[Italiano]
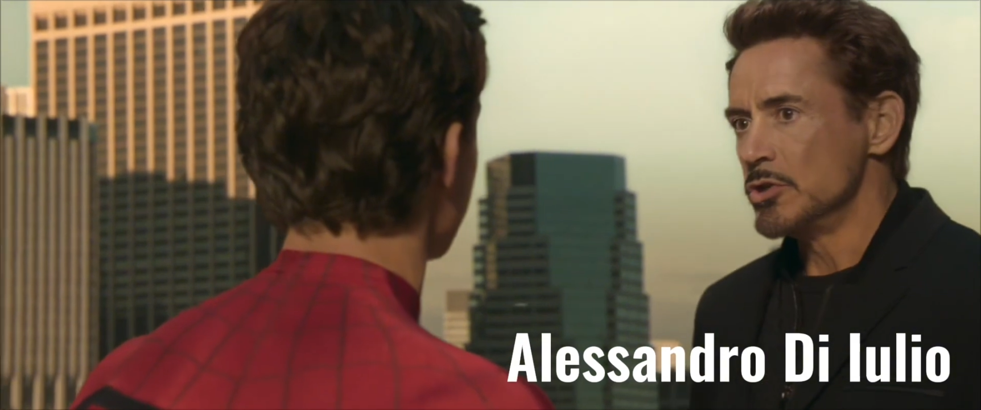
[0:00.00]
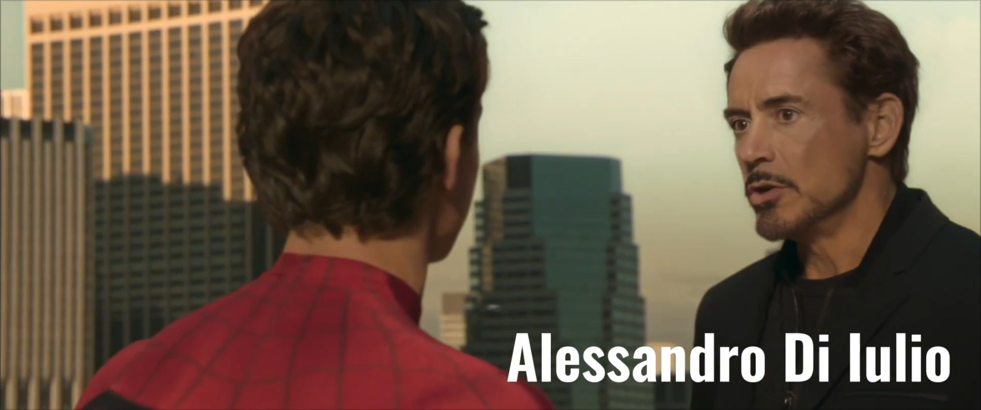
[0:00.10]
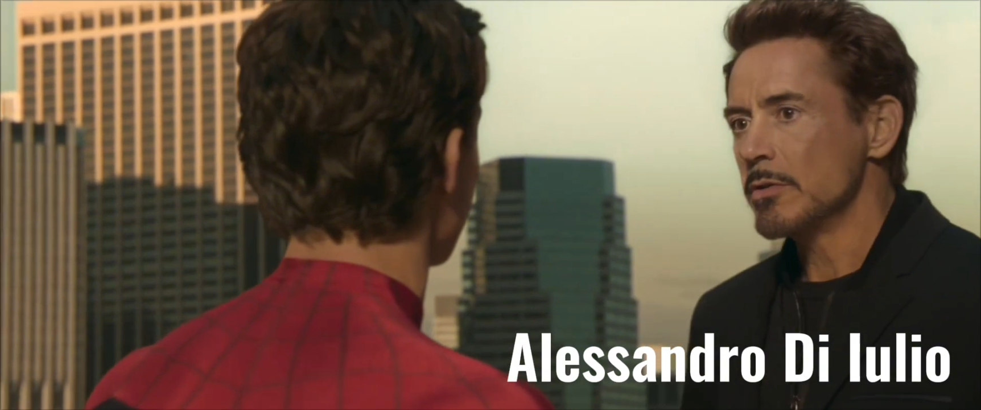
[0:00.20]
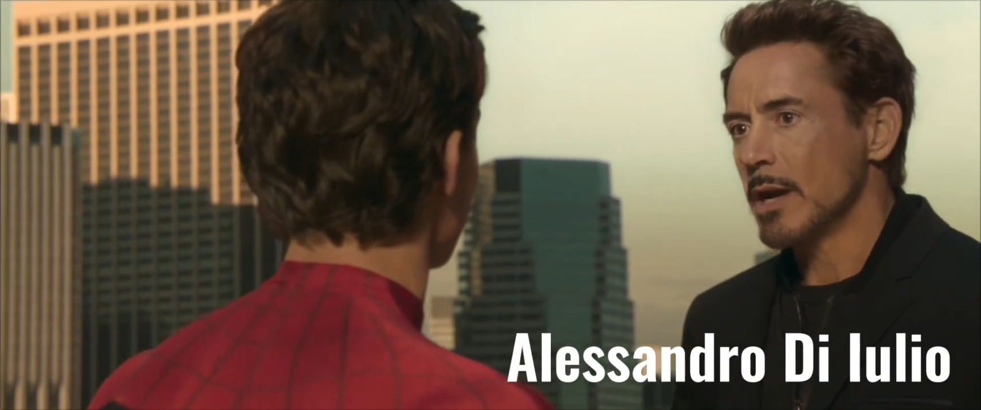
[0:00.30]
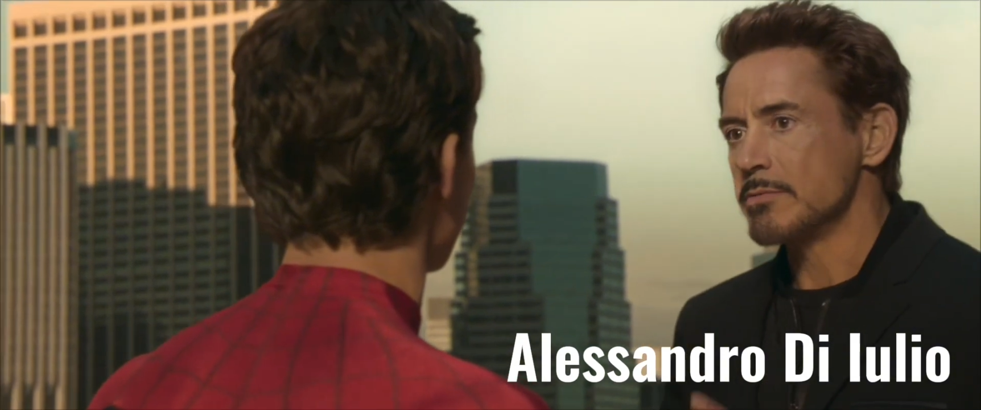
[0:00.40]
Lo
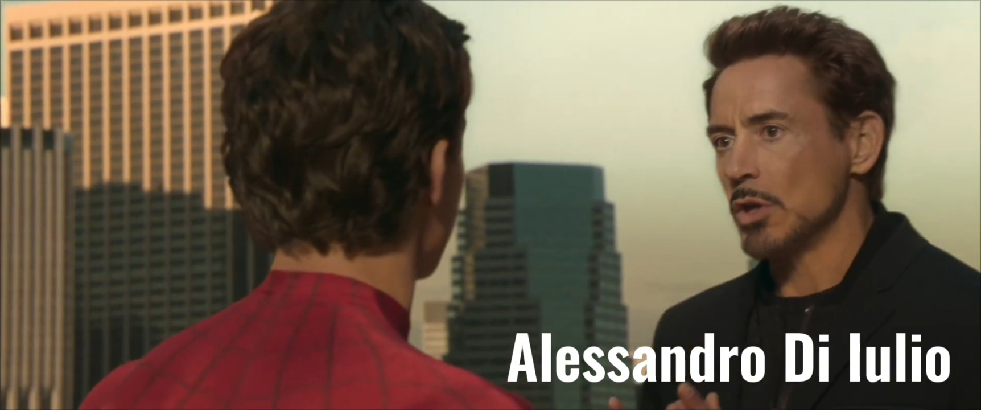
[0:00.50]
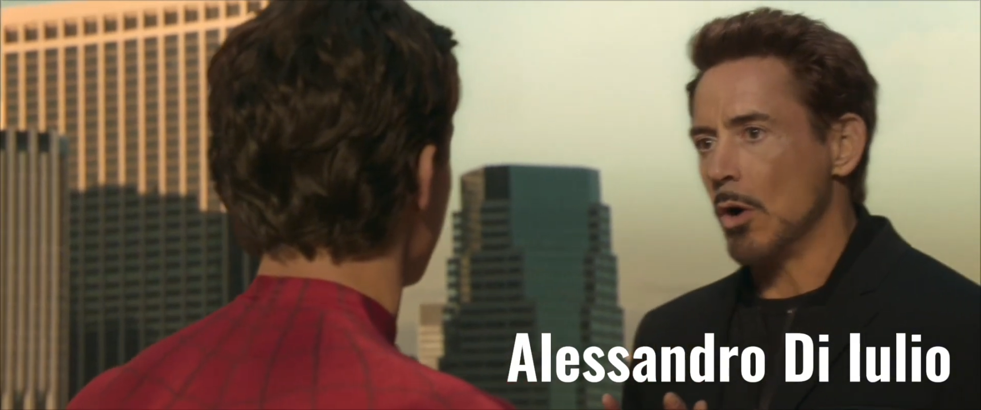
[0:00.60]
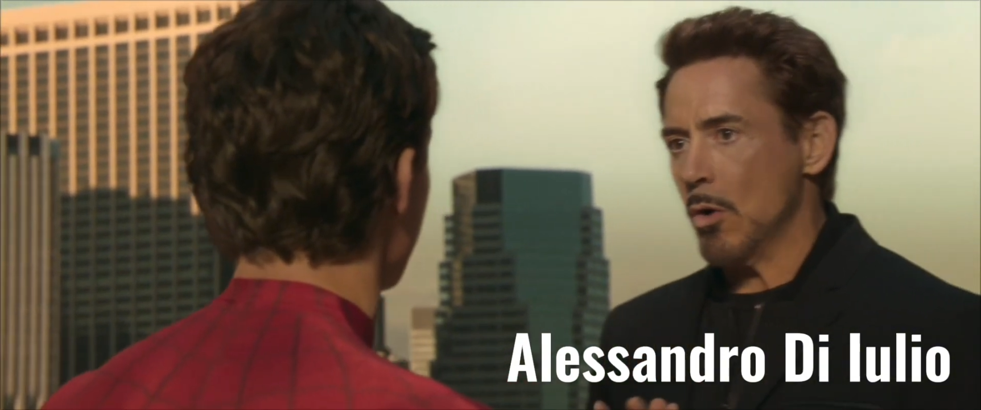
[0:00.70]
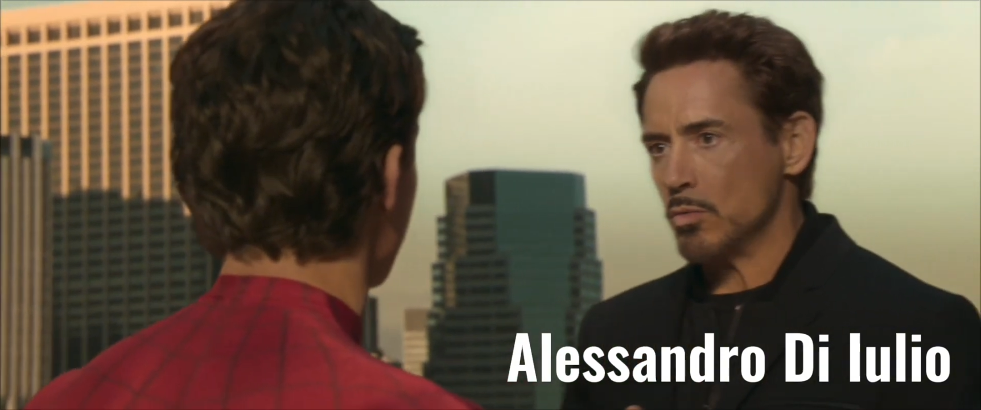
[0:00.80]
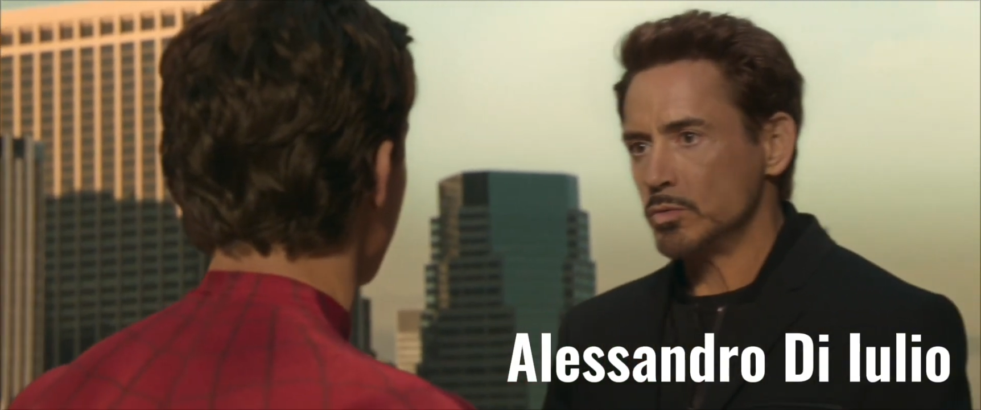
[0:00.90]
sai che
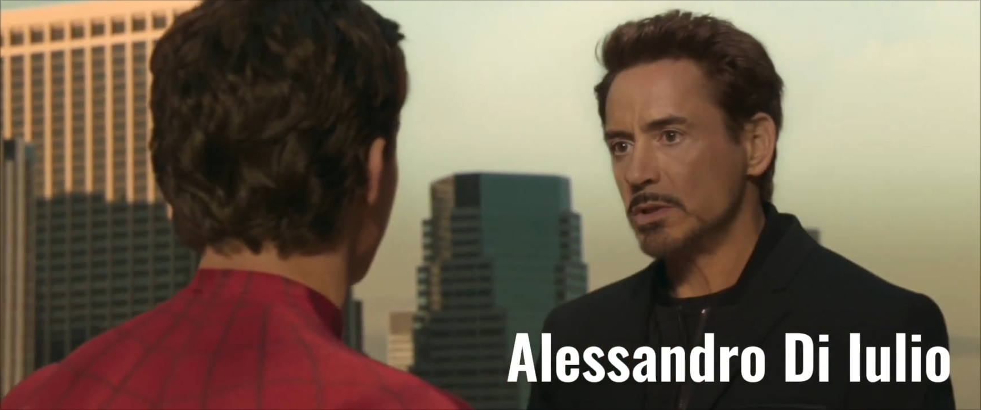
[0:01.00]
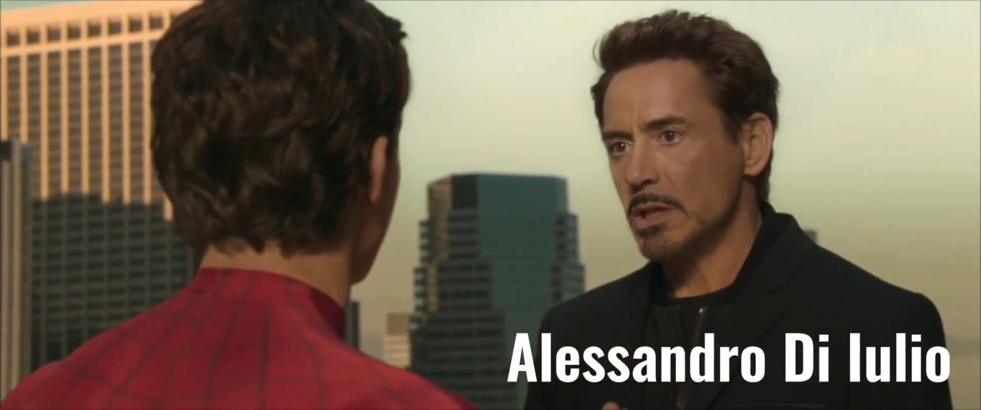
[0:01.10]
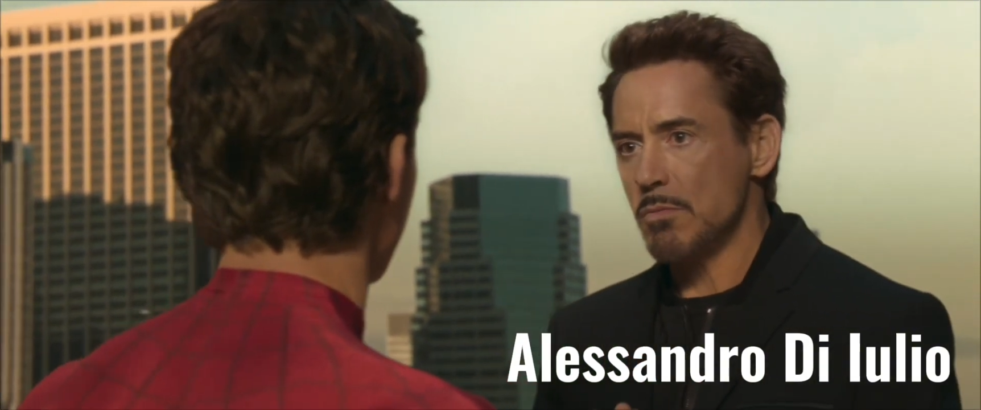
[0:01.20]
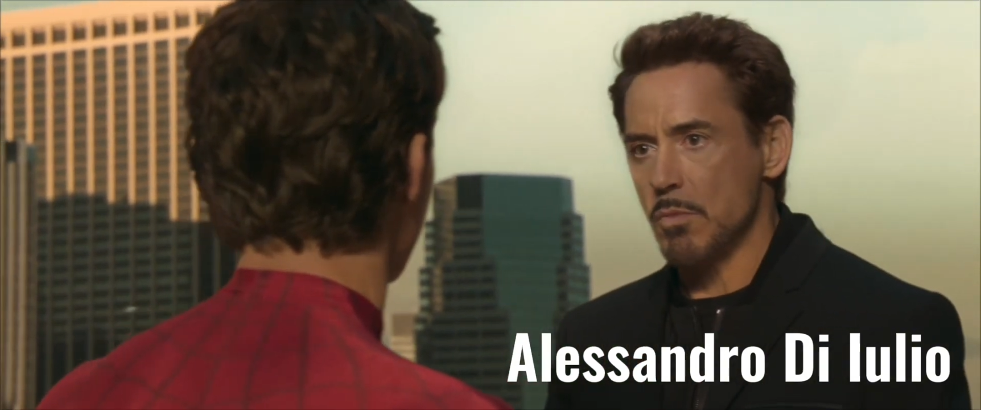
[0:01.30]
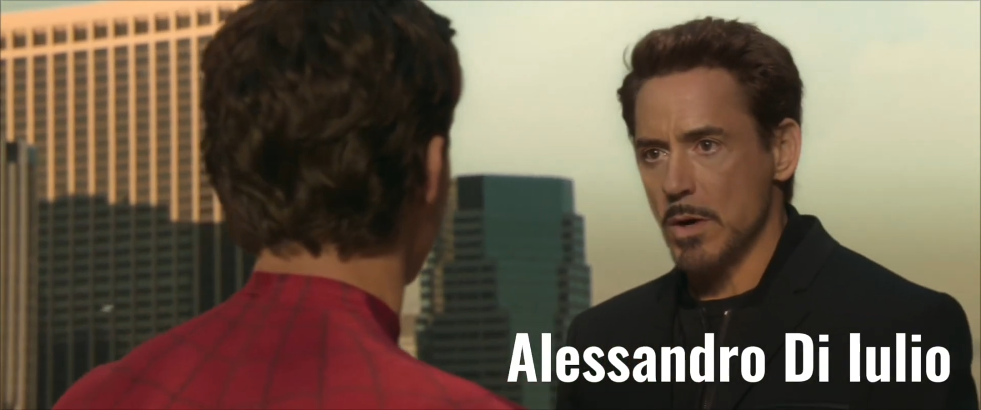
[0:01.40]
io ero
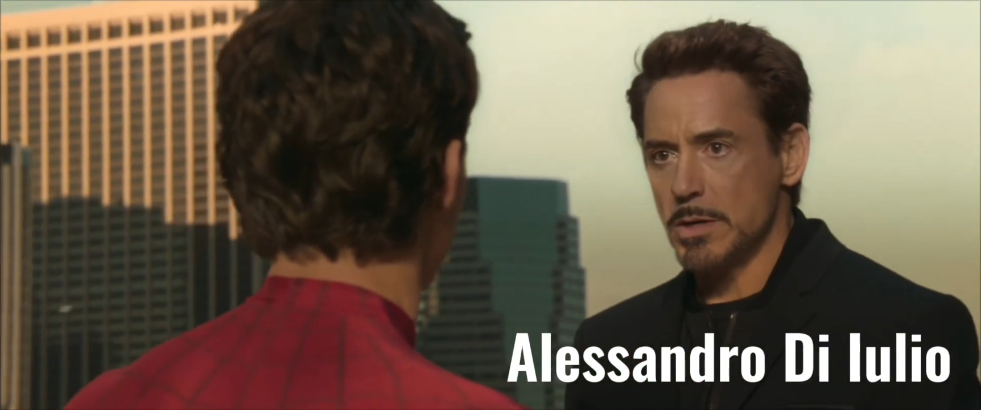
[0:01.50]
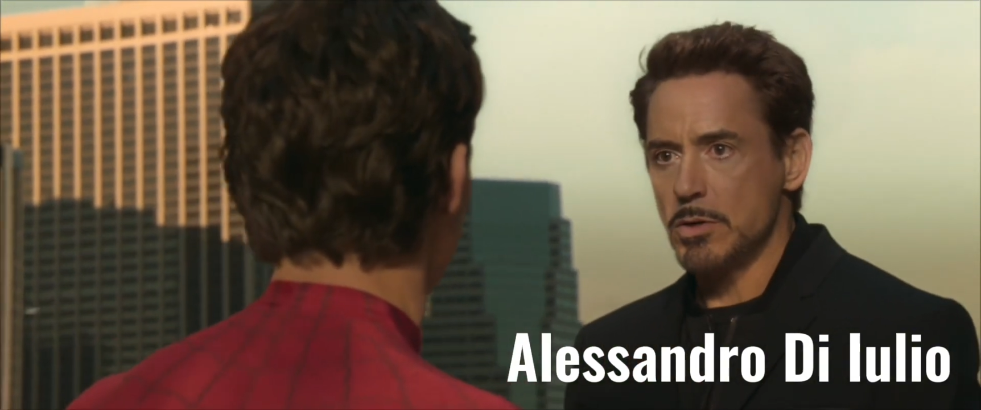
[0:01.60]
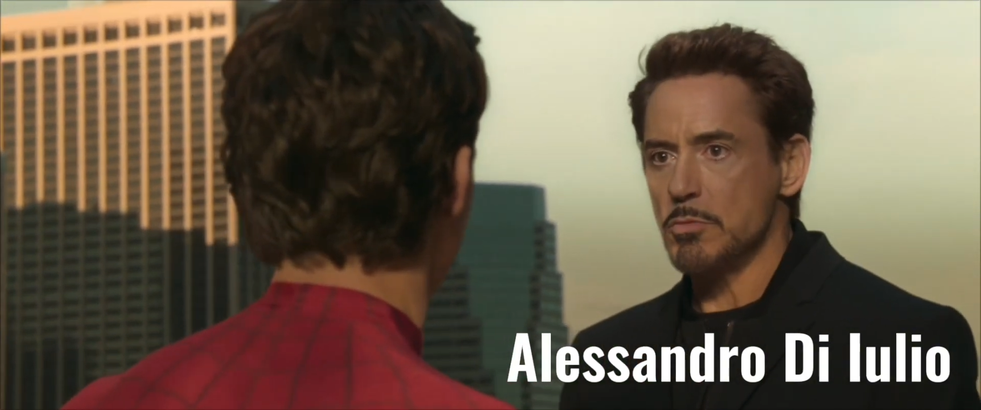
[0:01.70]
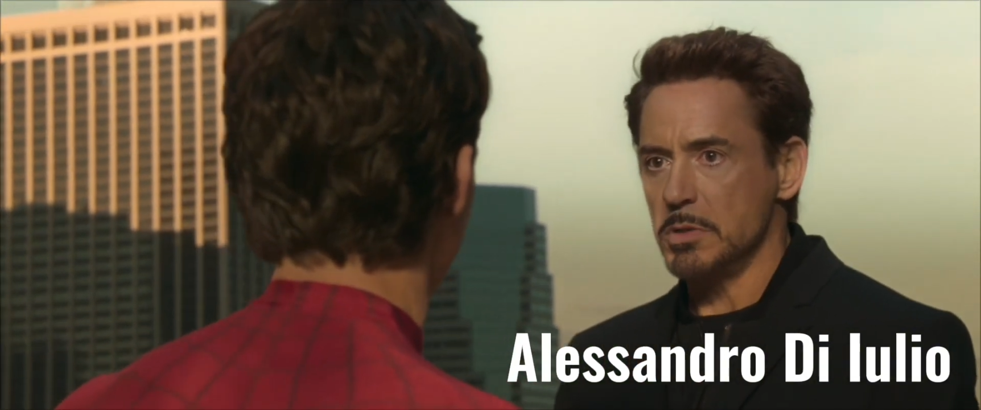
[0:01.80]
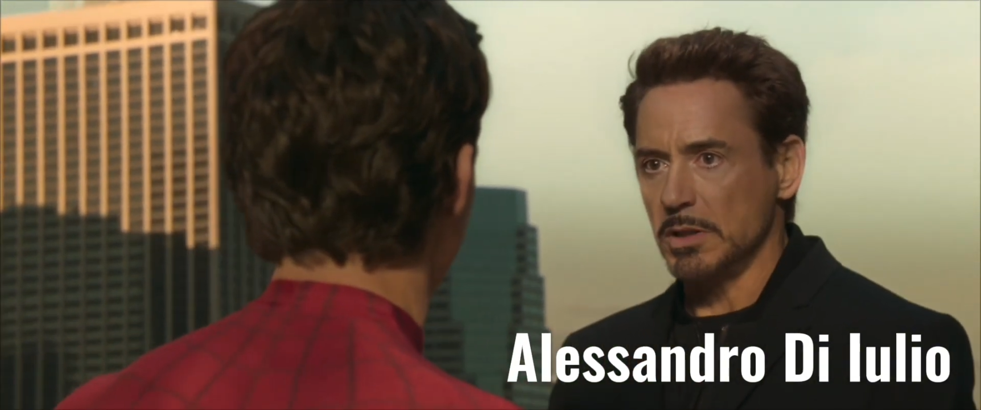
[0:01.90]
l'unico che
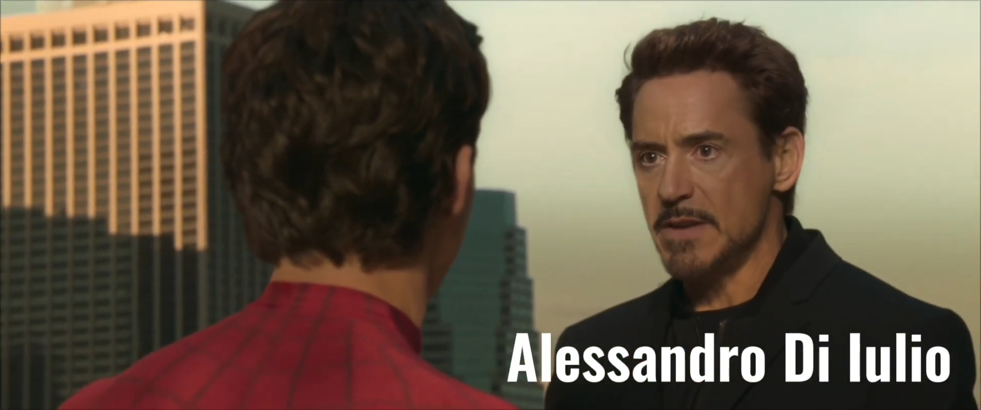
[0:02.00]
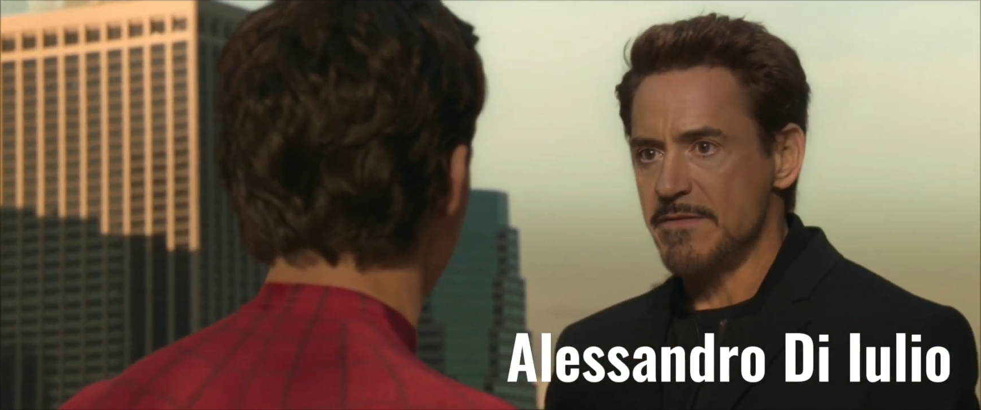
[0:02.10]
credeva